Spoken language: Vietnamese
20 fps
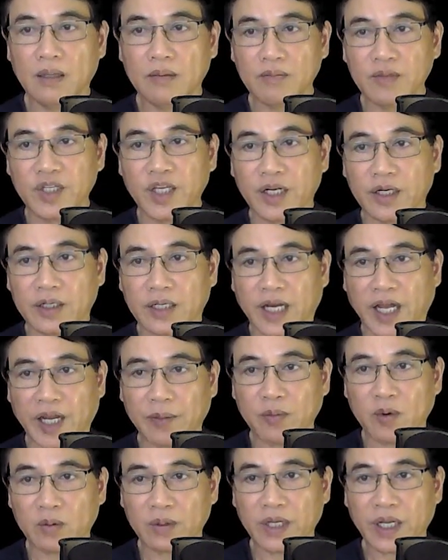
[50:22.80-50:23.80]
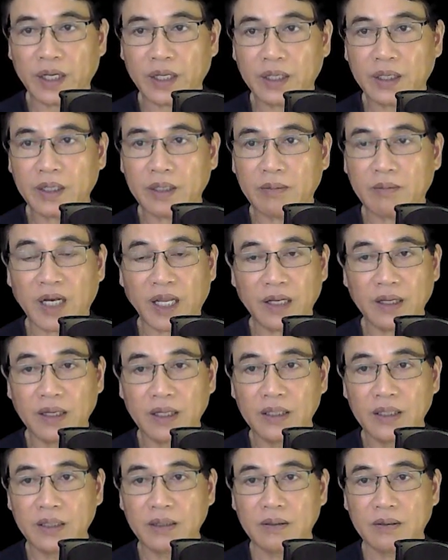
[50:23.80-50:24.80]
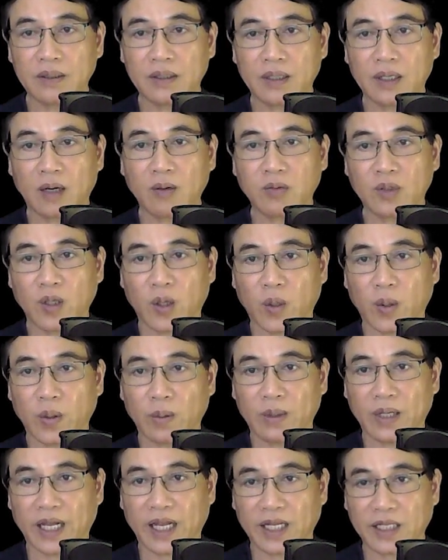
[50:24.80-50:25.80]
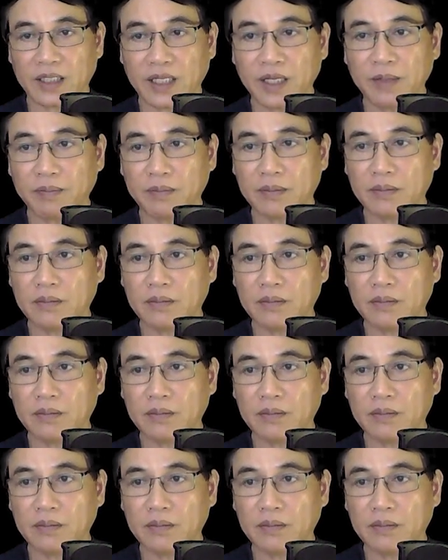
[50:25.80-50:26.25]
Dừng lại một giây lấy hơi, ông Độ lại tiếp.